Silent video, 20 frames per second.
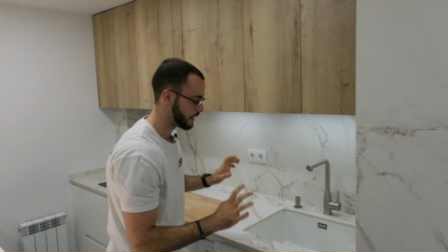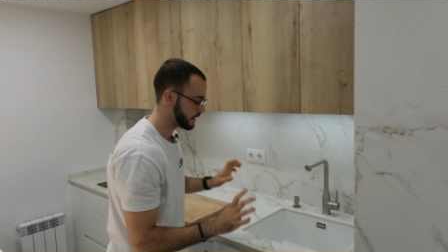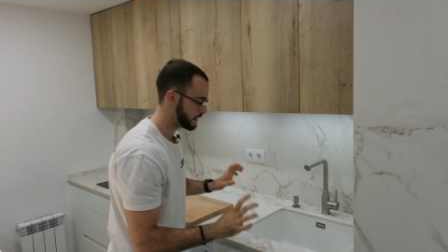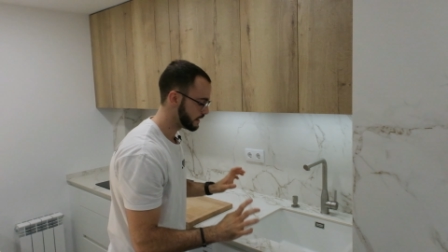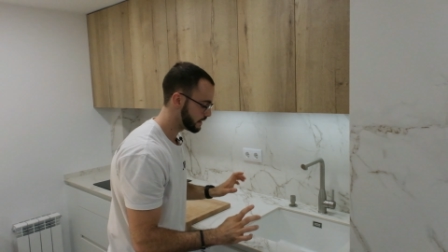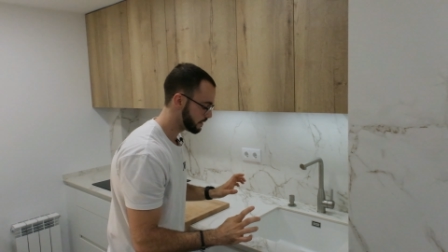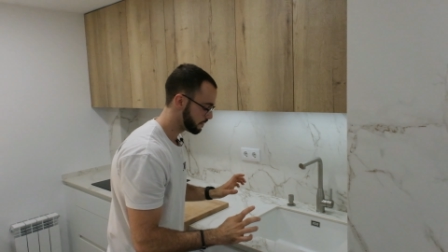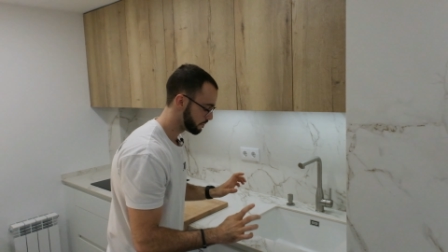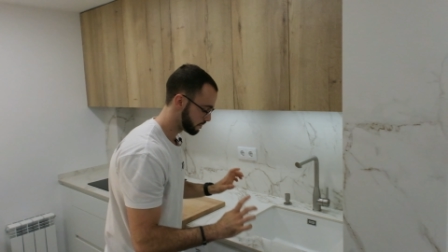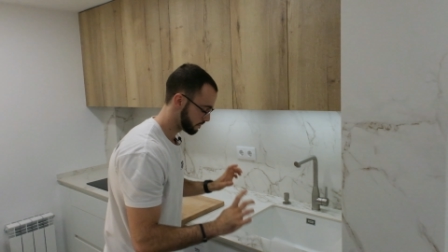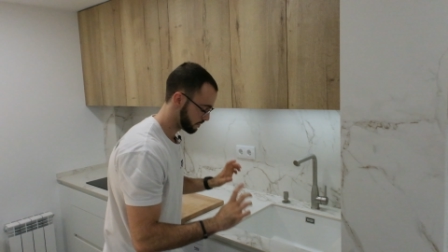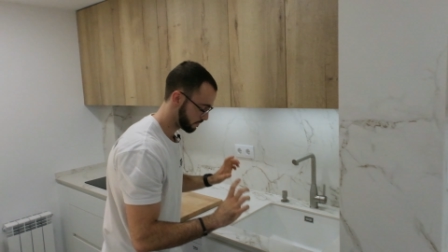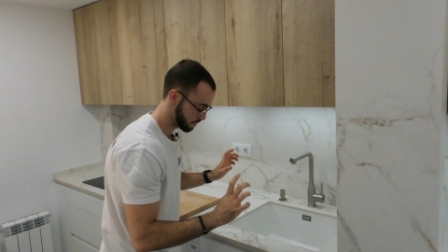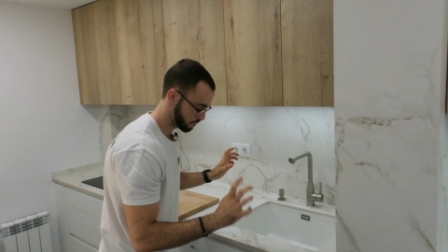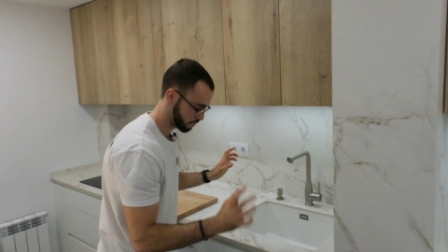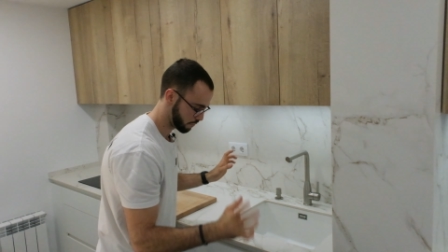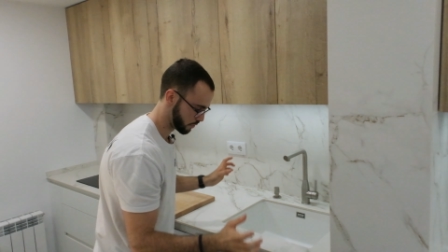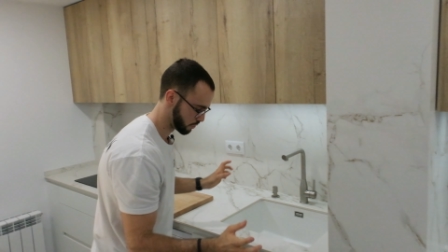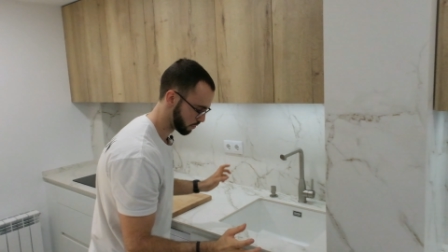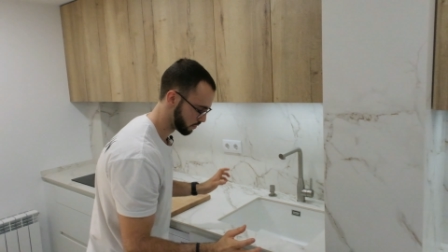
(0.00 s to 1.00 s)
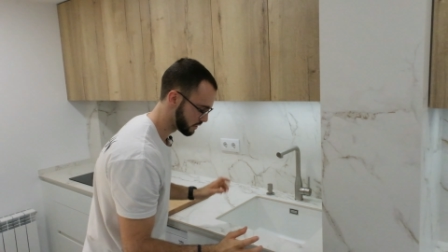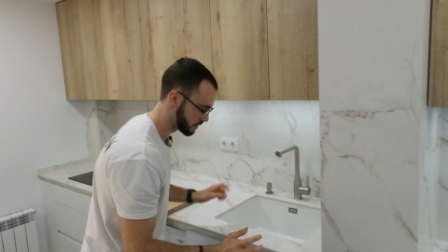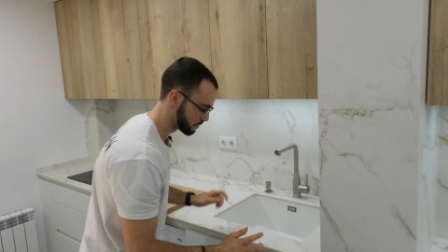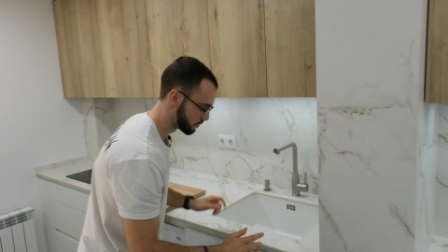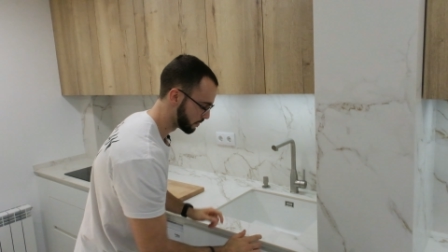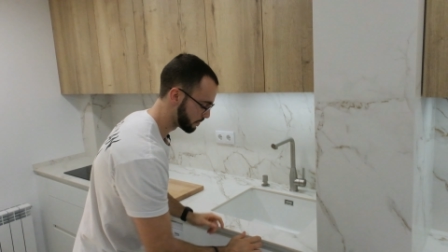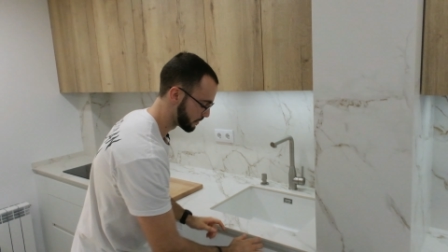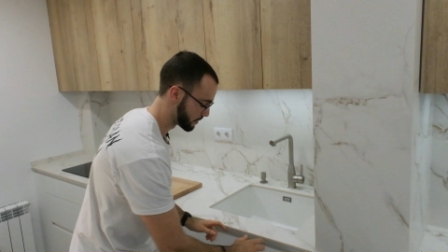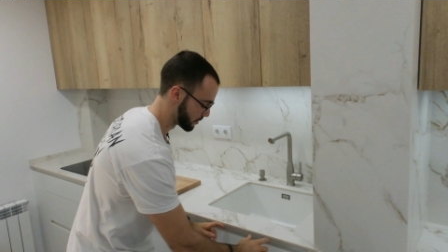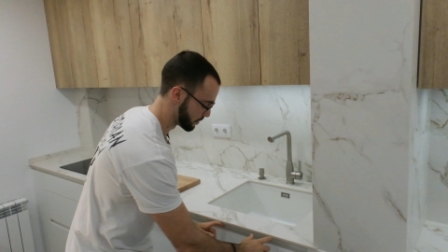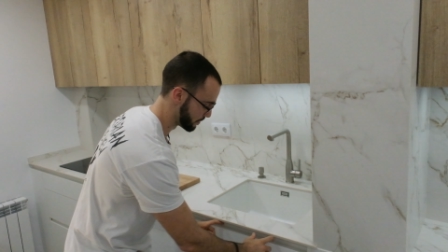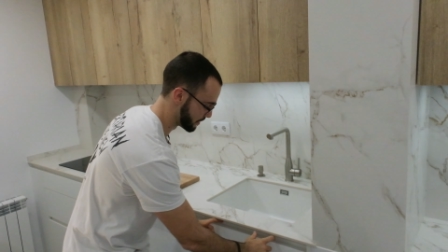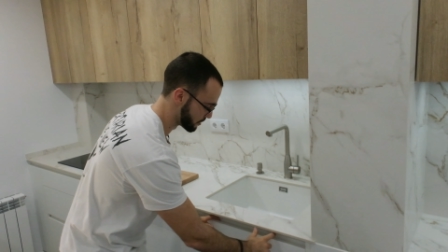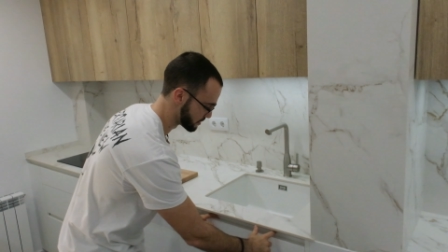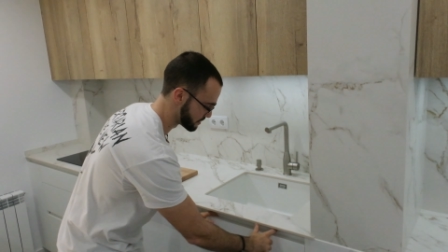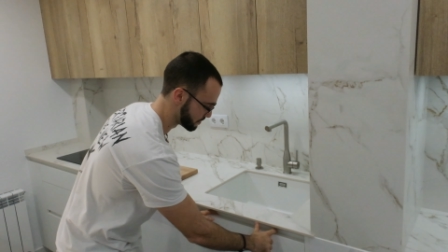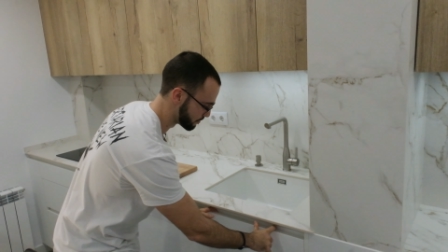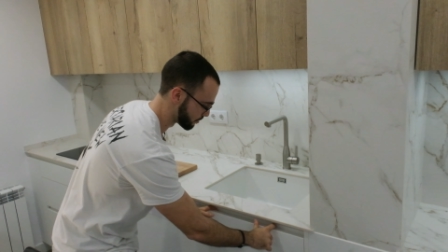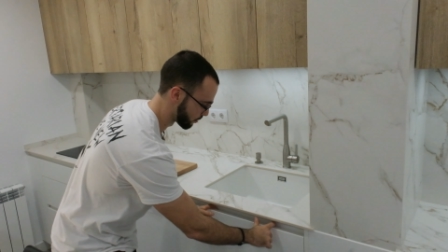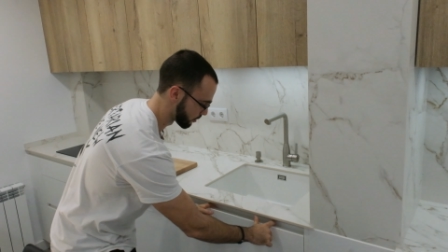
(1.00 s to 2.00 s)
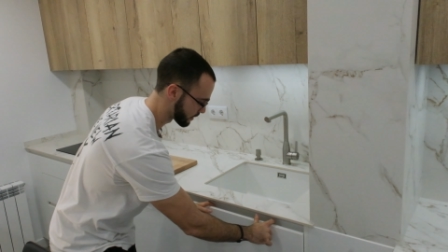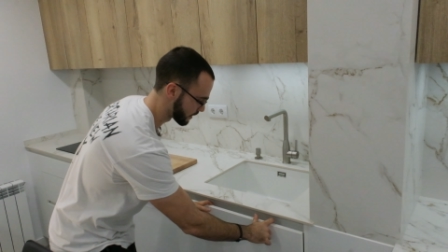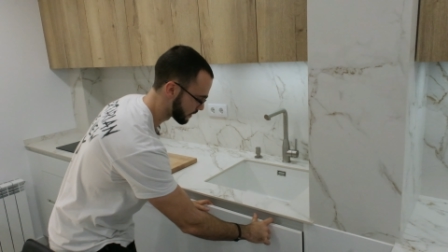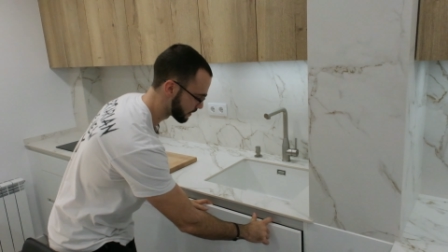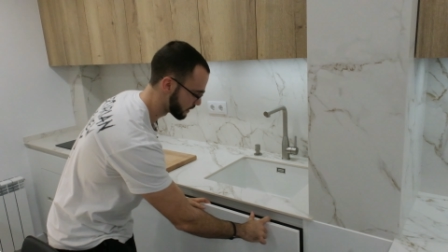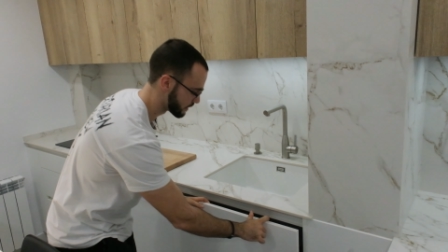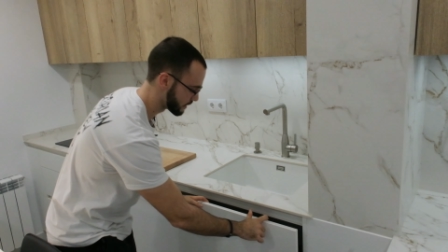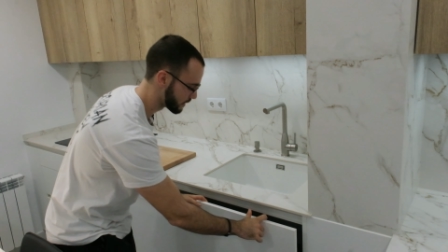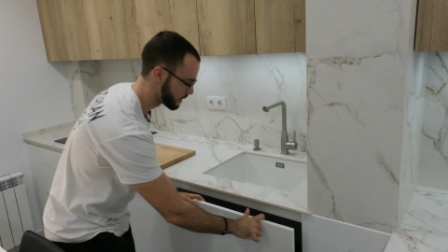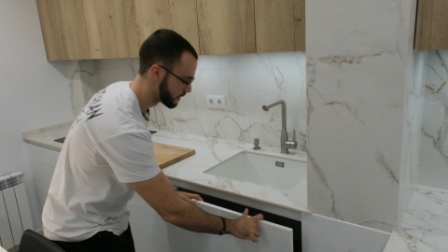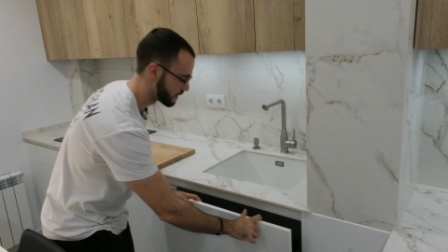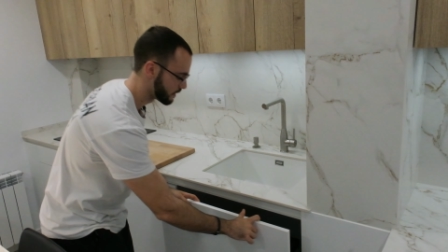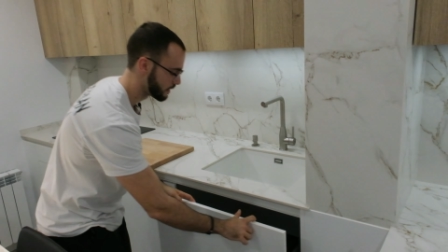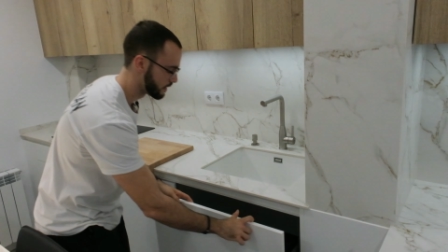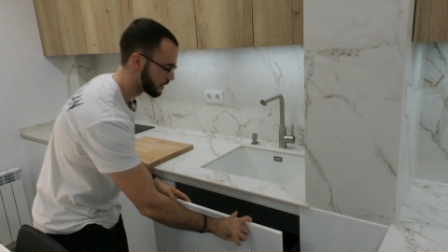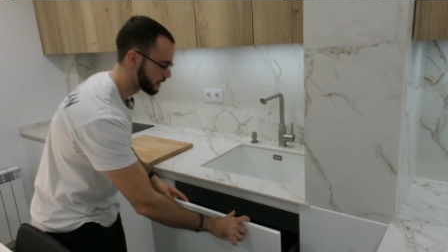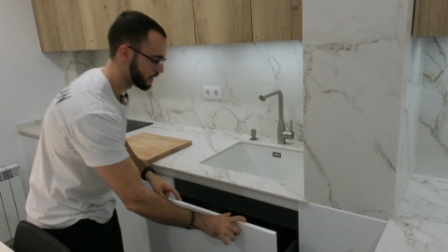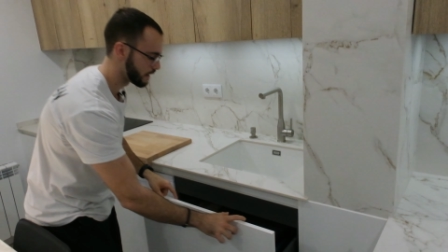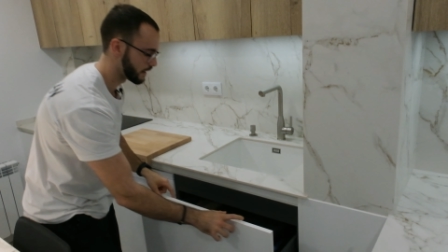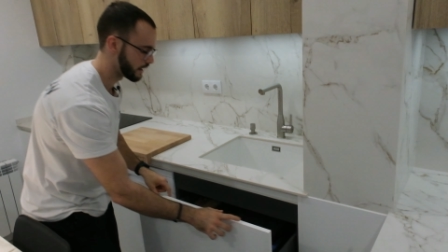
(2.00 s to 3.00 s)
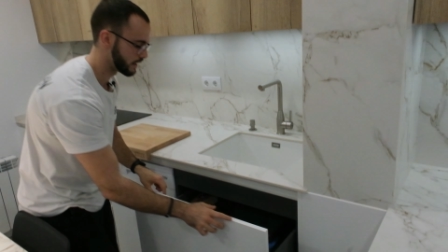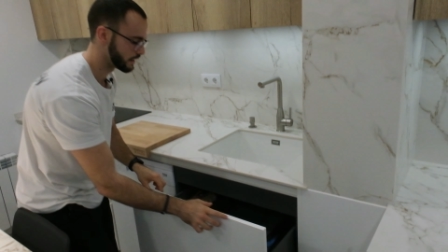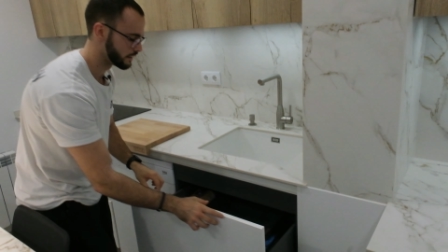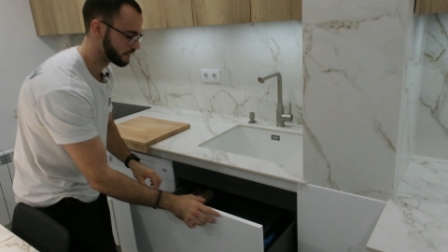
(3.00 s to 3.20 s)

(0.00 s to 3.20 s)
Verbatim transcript: Y por último, pero no menos importante, el